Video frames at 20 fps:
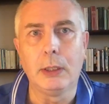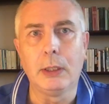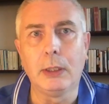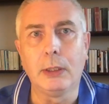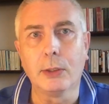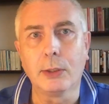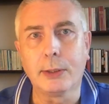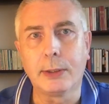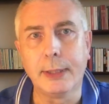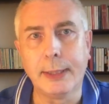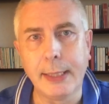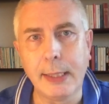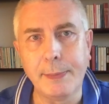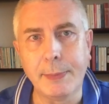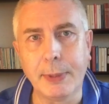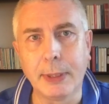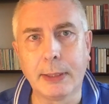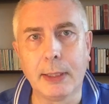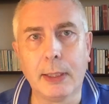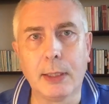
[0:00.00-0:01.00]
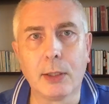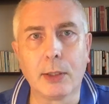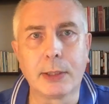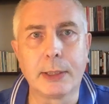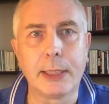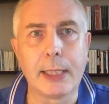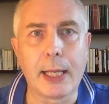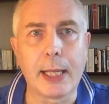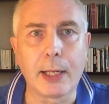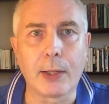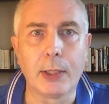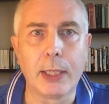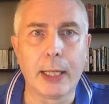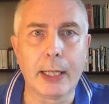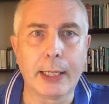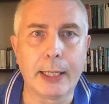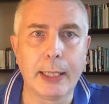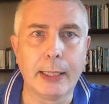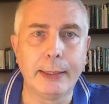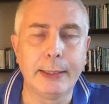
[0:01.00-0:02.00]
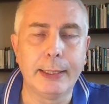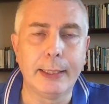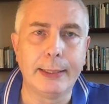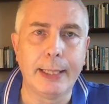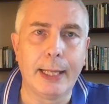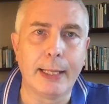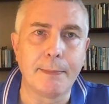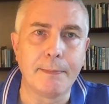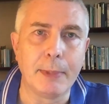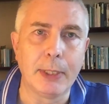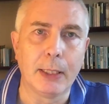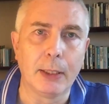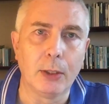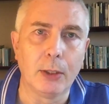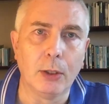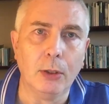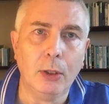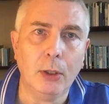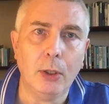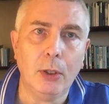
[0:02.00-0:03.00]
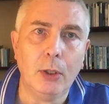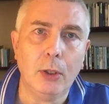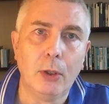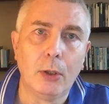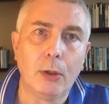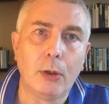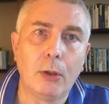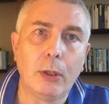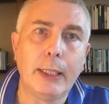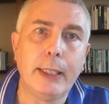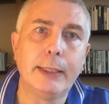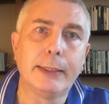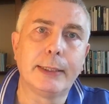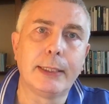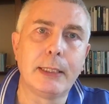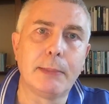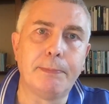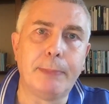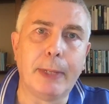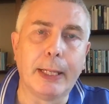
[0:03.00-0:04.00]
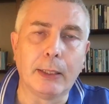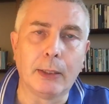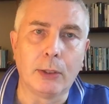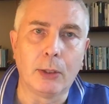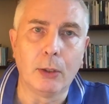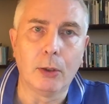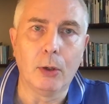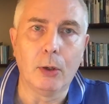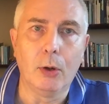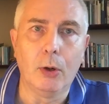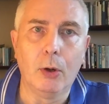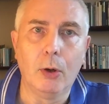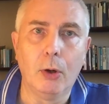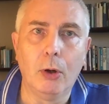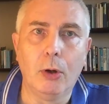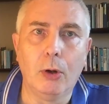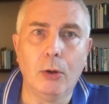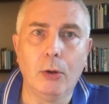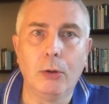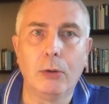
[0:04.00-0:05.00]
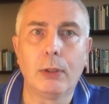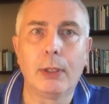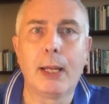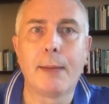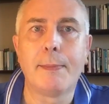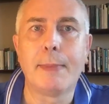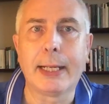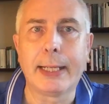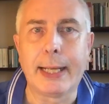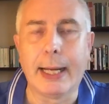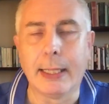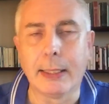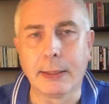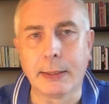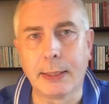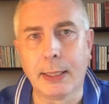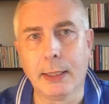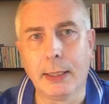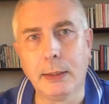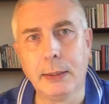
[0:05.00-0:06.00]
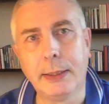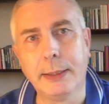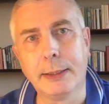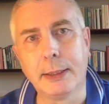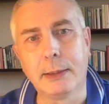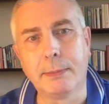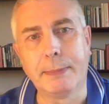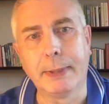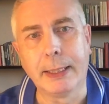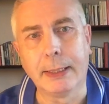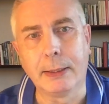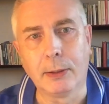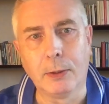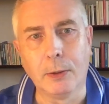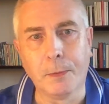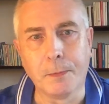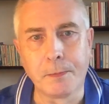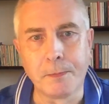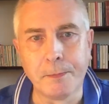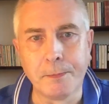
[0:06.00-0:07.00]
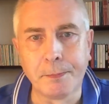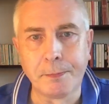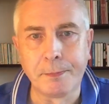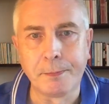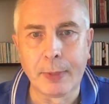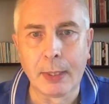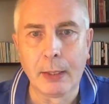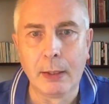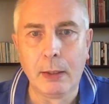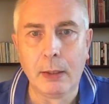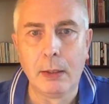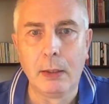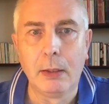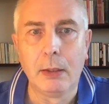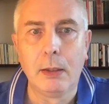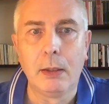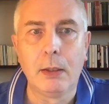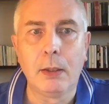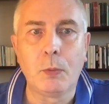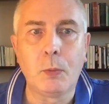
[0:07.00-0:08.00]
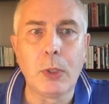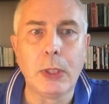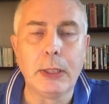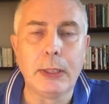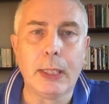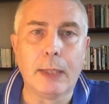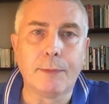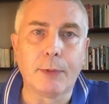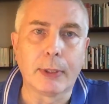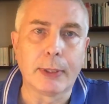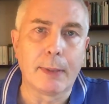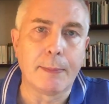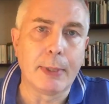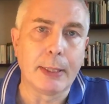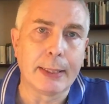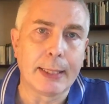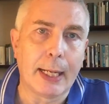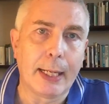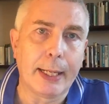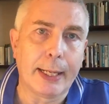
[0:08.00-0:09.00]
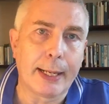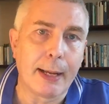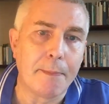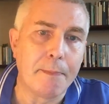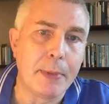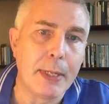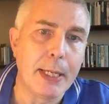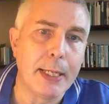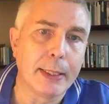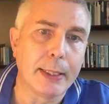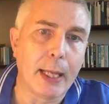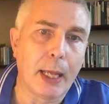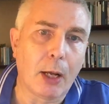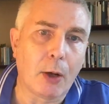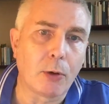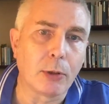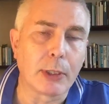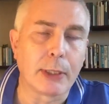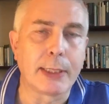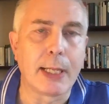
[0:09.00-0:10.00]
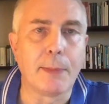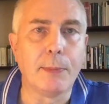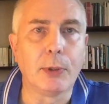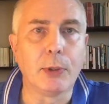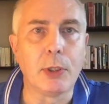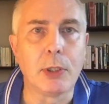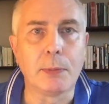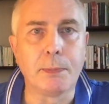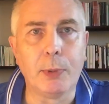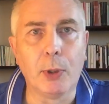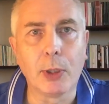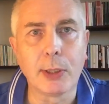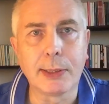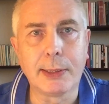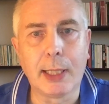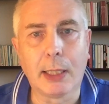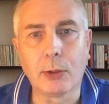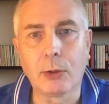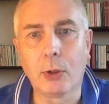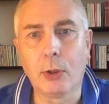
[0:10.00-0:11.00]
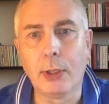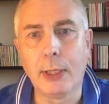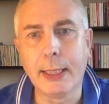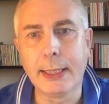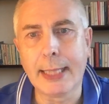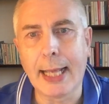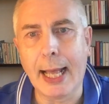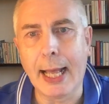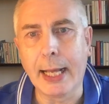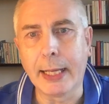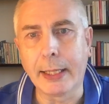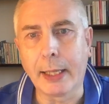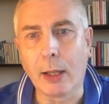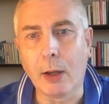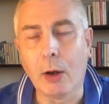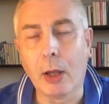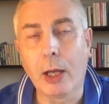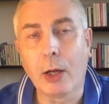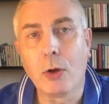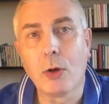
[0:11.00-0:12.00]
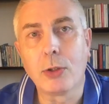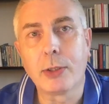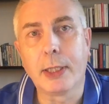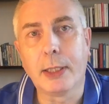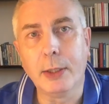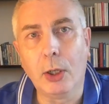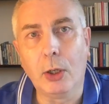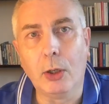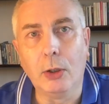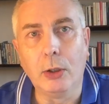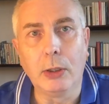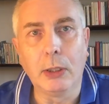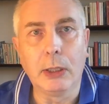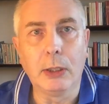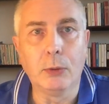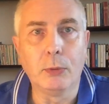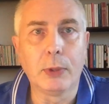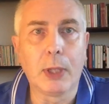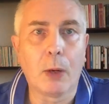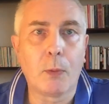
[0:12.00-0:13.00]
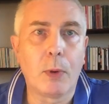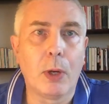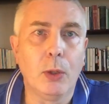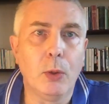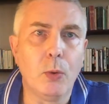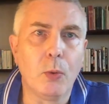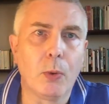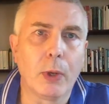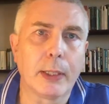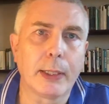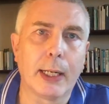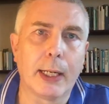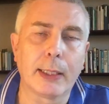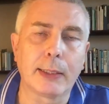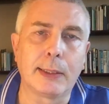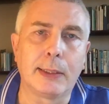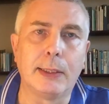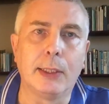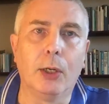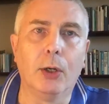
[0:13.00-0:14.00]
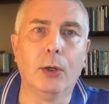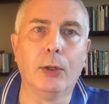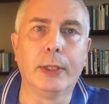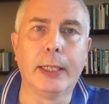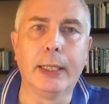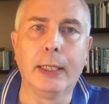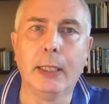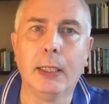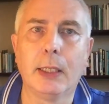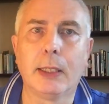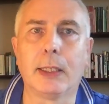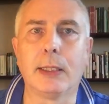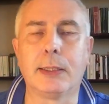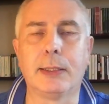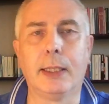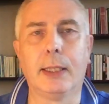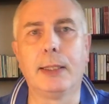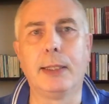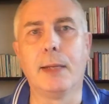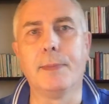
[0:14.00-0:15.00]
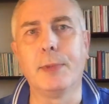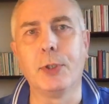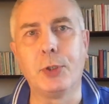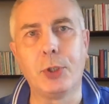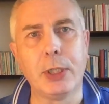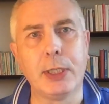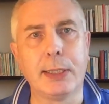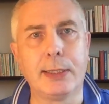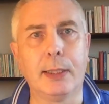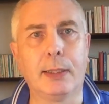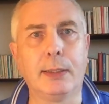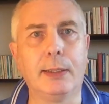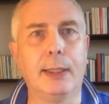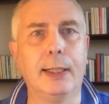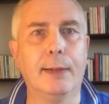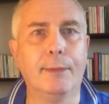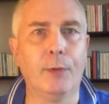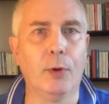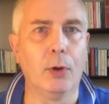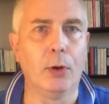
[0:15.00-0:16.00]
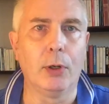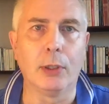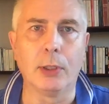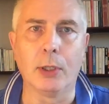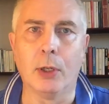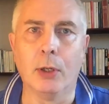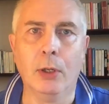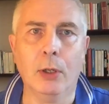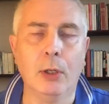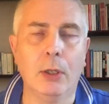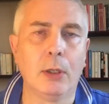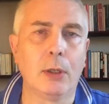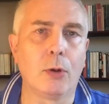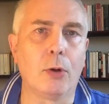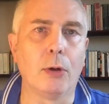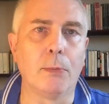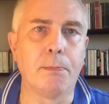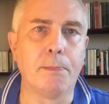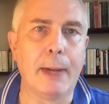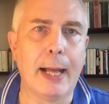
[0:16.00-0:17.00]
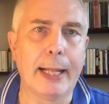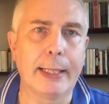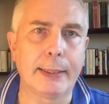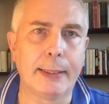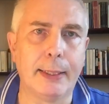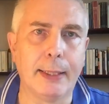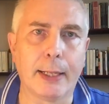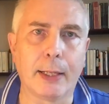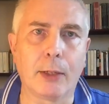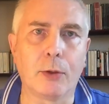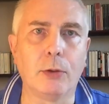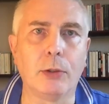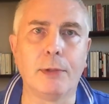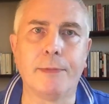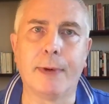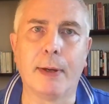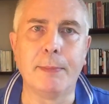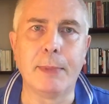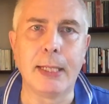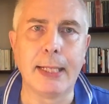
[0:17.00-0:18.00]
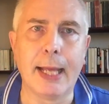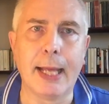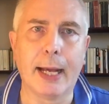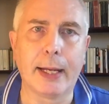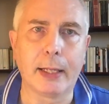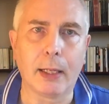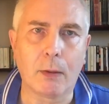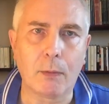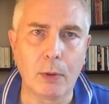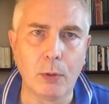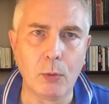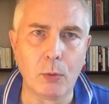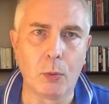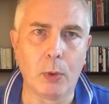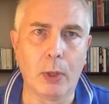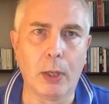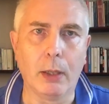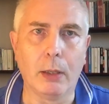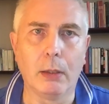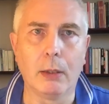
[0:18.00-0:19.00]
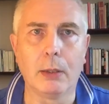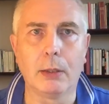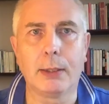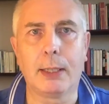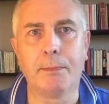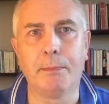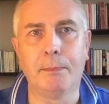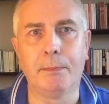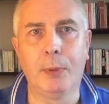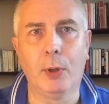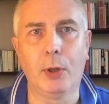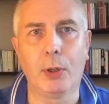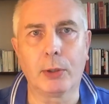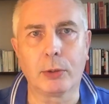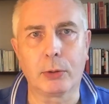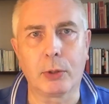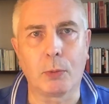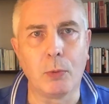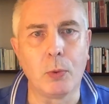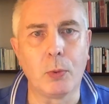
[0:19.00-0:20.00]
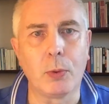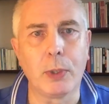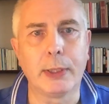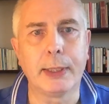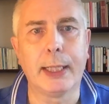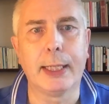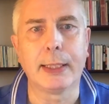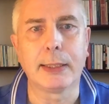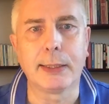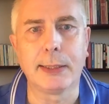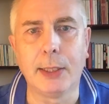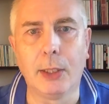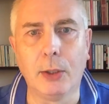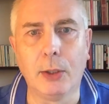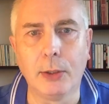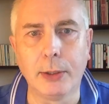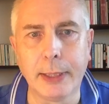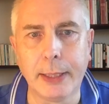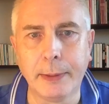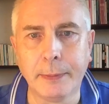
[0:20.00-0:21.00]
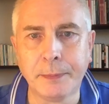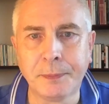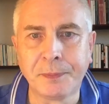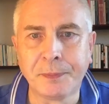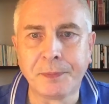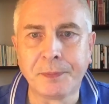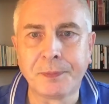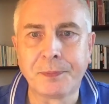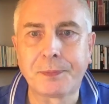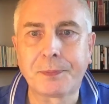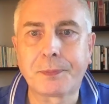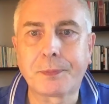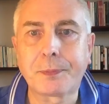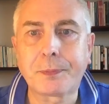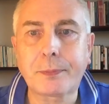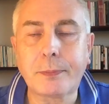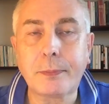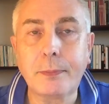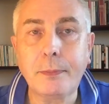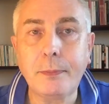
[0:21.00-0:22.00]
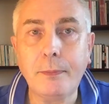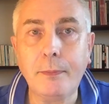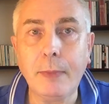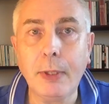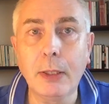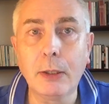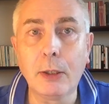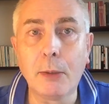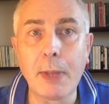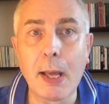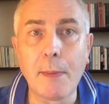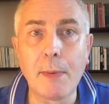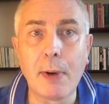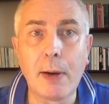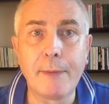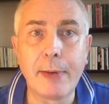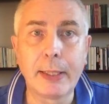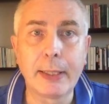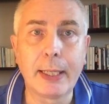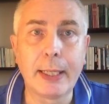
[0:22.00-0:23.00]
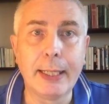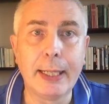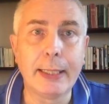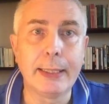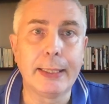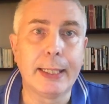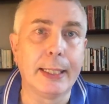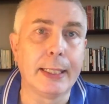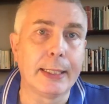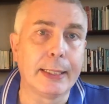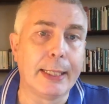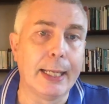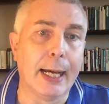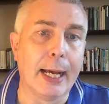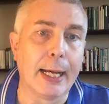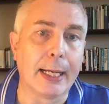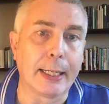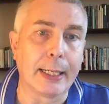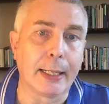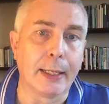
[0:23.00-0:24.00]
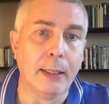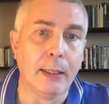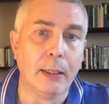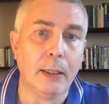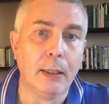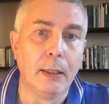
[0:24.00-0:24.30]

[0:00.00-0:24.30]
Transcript: i nostri limiti, le nostre regole che determinano il rispetto o la mancanza di rispetto. Quindi è fondamentale capire cosa siamo disposti a tollerare e cosa no in una qualunque relazione, che sia di amicizia, di lavoro, col partner, con i familiari, qualunque rapporto, qualunque relazione, dobbiamo avere le idee chiare,